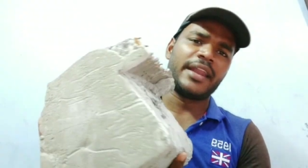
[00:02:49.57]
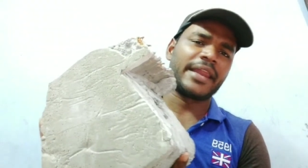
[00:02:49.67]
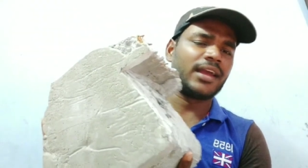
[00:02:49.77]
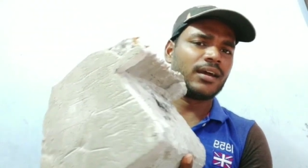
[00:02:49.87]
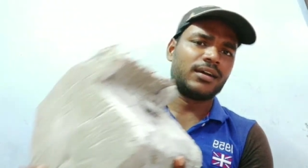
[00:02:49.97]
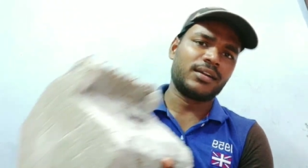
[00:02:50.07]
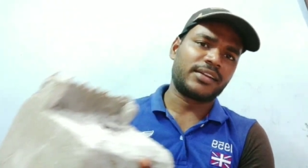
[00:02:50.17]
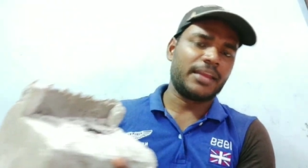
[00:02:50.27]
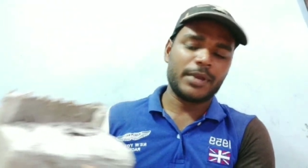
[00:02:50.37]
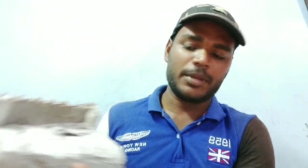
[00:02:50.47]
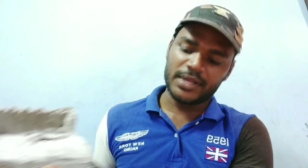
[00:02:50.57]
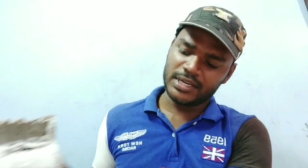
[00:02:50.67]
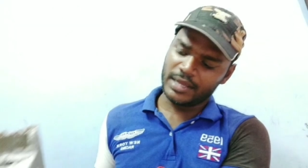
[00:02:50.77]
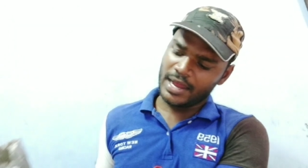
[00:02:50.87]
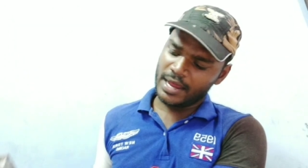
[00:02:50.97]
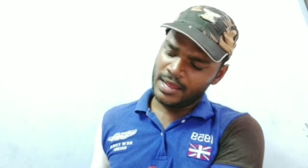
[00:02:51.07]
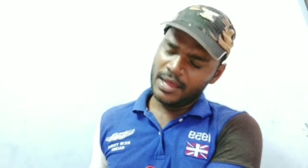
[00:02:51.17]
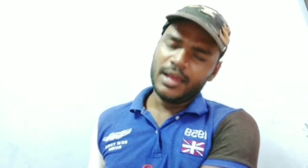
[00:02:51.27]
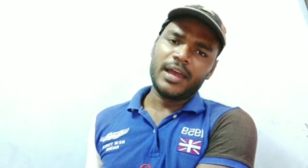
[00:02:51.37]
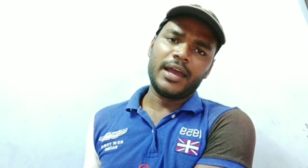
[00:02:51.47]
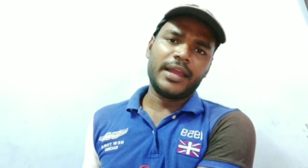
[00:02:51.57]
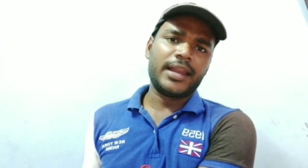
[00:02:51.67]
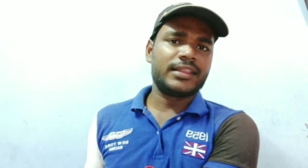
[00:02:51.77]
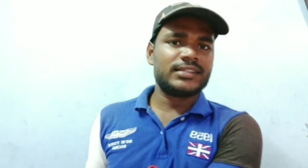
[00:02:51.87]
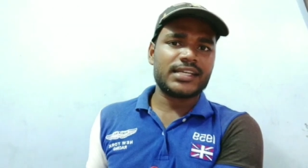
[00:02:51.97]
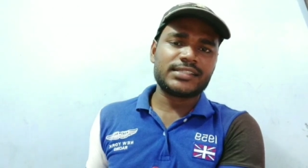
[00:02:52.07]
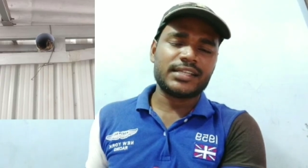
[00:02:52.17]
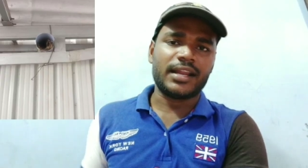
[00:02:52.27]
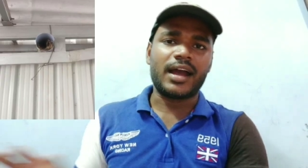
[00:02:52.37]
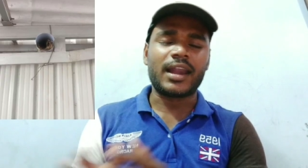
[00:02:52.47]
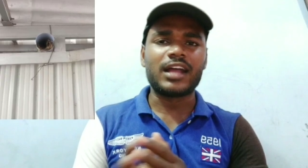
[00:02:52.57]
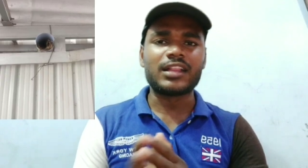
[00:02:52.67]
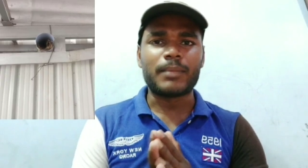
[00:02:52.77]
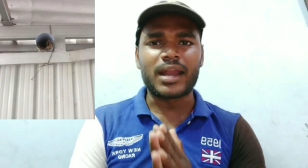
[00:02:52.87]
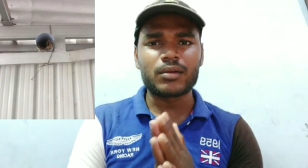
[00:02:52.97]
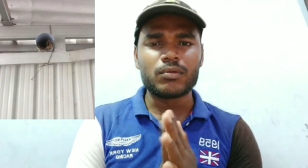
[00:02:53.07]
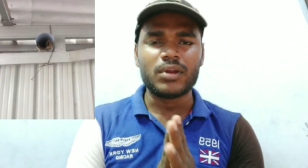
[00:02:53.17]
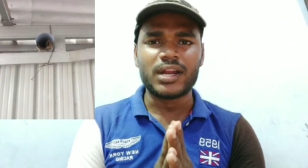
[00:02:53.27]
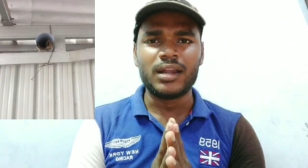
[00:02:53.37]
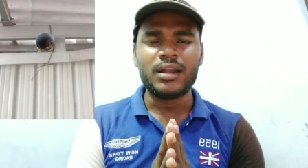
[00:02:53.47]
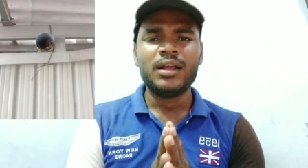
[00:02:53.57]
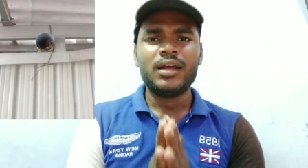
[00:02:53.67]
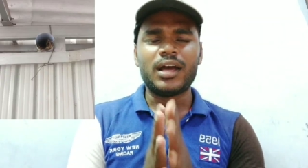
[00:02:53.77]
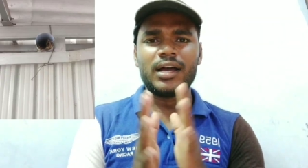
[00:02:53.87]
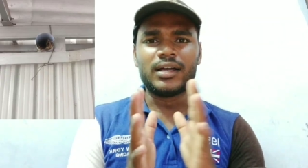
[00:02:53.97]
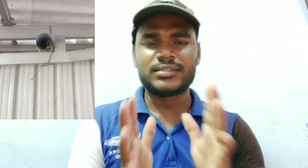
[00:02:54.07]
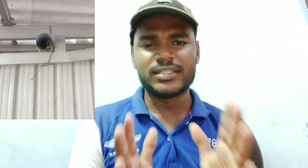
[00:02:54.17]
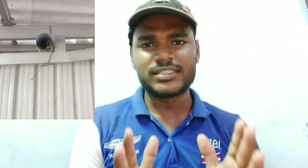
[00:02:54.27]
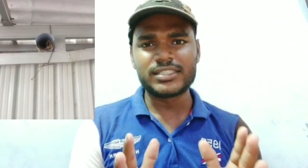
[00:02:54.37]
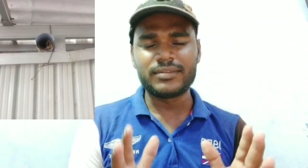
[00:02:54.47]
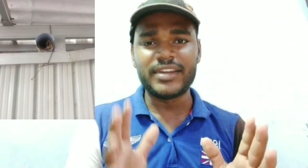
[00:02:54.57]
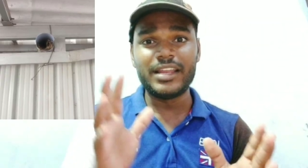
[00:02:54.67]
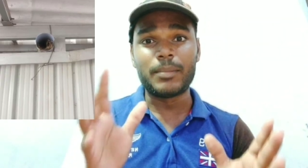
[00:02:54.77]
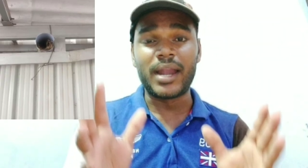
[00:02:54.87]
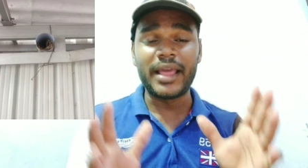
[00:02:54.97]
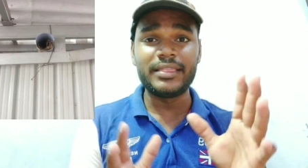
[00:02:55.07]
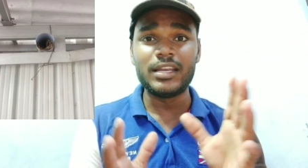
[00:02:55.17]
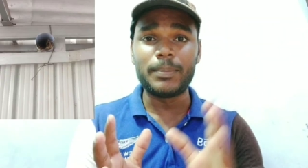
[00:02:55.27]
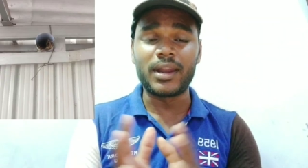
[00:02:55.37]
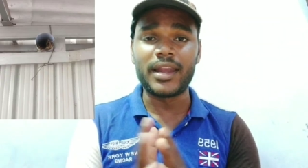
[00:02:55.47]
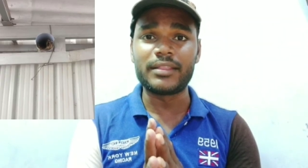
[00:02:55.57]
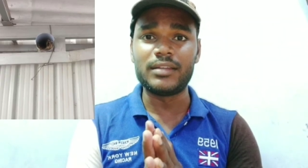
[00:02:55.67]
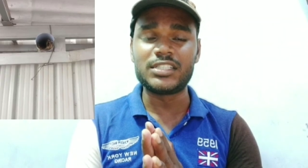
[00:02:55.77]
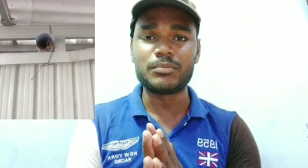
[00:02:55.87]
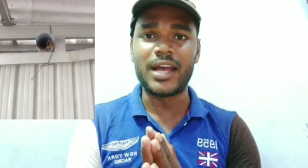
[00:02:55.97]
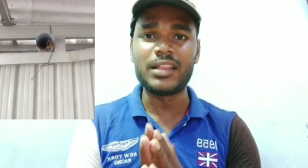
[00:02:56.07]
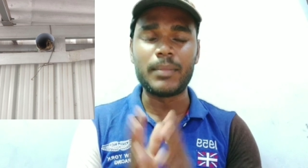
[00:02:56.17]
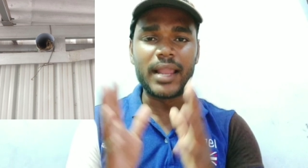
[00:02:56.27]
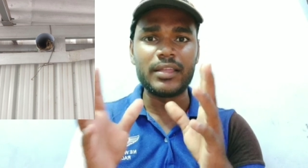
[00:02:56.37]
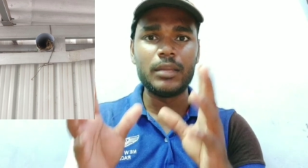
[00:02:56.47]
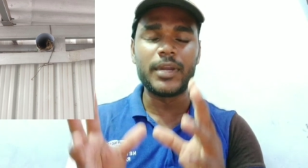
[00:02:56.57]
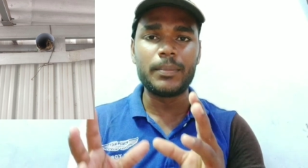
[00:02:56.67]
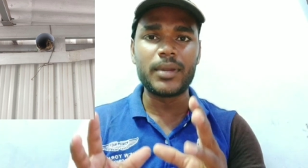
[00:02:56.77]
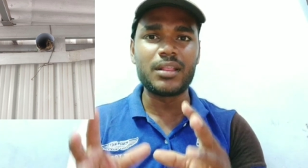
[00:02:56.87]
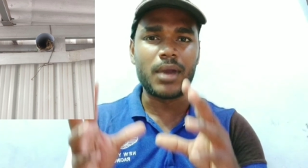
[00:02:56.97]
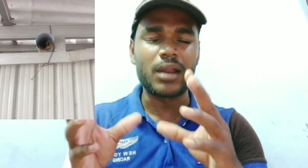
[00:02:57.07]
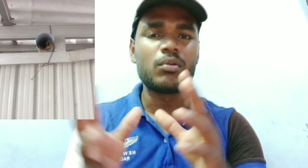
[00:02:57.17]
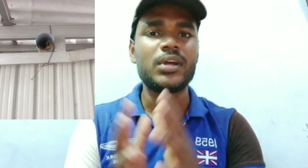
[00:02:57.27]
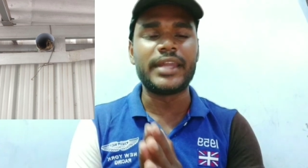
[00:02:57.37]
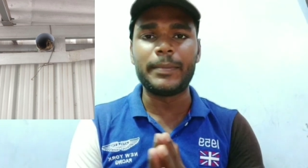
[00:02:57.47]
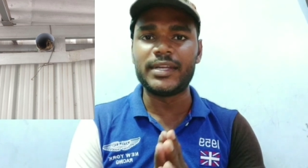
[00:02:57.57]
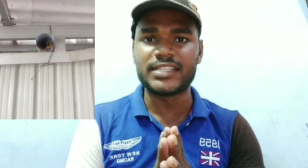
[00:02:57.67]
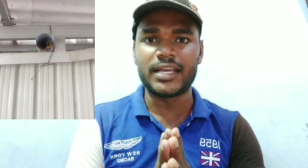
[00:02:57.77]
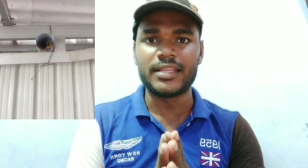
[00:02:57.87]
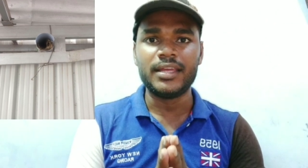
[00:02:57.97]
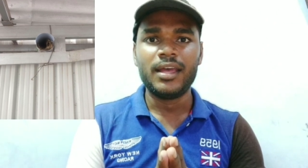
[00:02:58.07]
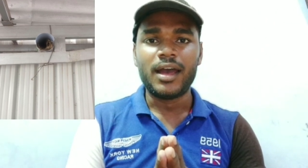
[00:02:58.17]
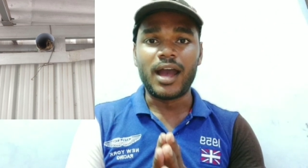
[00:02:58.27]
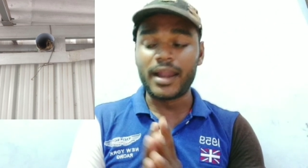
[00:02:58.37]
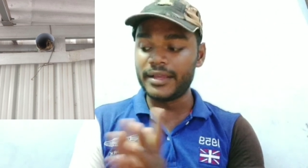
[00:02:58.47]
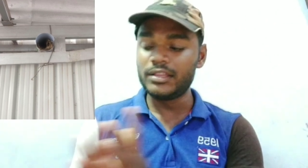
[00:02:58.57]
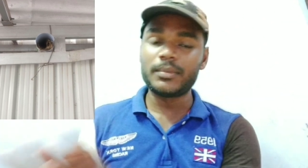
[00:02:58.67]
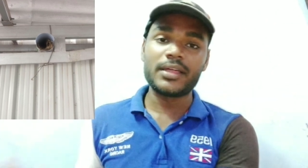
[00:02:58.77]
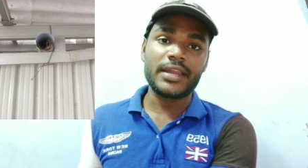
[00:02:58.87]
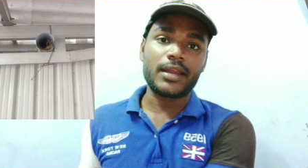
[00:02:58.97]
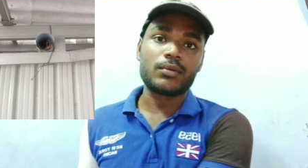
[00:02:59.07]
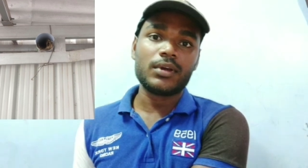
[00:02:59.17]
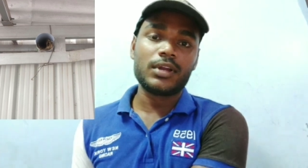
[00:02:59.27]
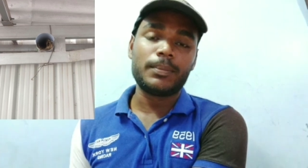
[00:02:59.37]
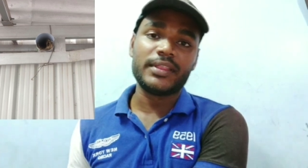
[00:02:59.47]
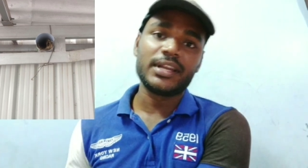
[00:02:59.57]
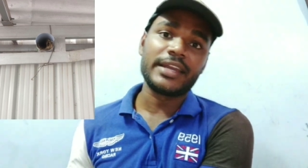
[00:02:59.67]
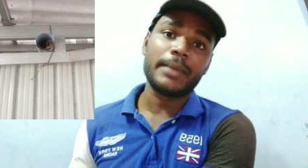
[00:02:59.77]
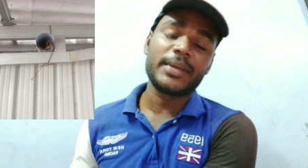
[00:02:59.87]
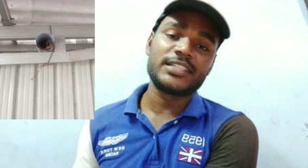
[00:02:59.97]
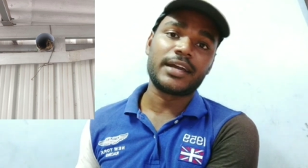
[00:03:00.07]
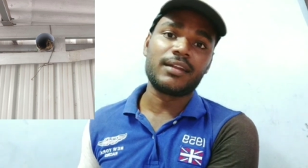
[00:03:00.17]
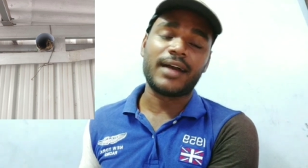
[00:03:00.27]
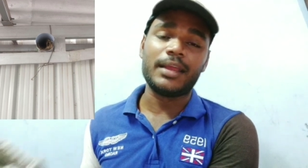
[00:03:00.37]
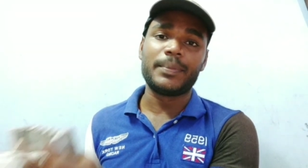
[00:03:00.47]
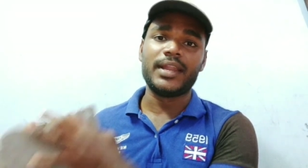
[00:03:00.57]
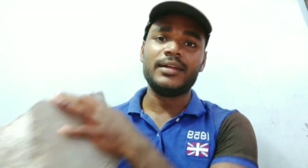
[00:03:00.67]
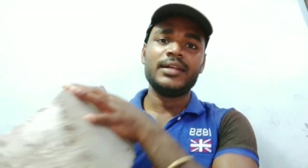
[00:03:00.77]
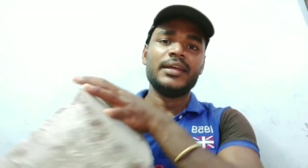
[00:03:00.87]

நிறையா ட்ரை பண்ணி பார்த்துருக்குறேன் எல்லாத்துலேயும் ஜெயிச்சிருக்கிறேன் ஆனால் அந்த மரக்கூடுகள் செஞ்சு வெளியில் மழை தண்ணி படுற இடத்துல வச்சோம்னா அந்த மழை தண்ணி பட்டு பட்டு அந்த மரக்கூடுகள் டேமேஜ் ஆகுது ஆனால் இது மாதிரியான கூடுகள் பார்த்தீங்கன்னா டேமேஜ் ஆகிறதுக்கு வாய்ப்பு இல்லை